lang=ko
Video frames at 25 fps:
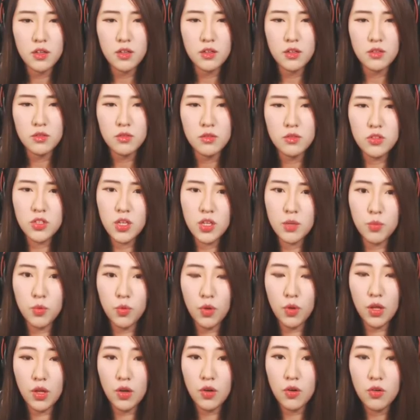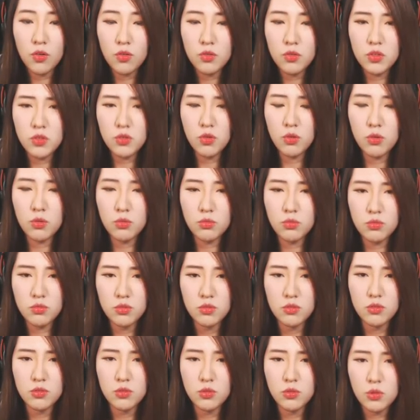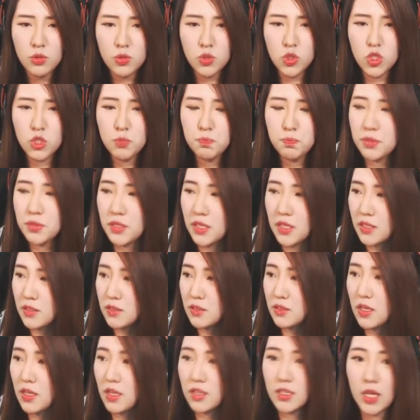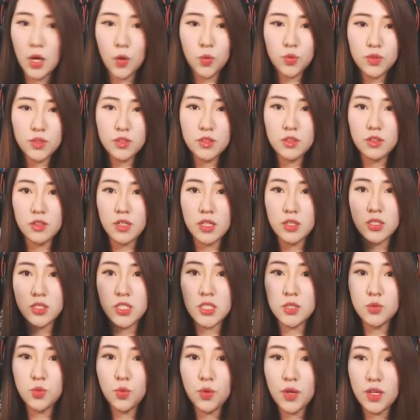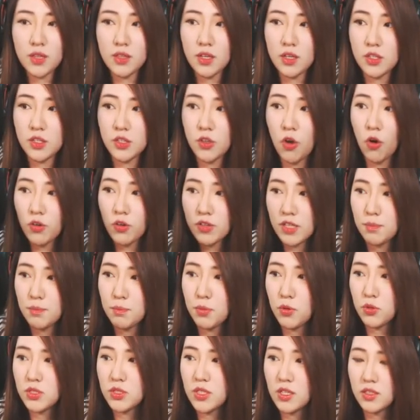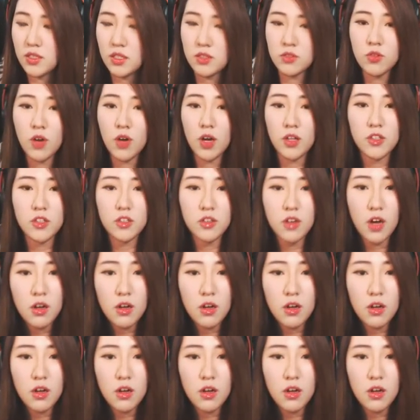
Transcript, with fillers: 이게 뭐예요? 이거 GPS에 나오는 이렇게 지도에 딱 여기 표시할 때 그거 아닌가?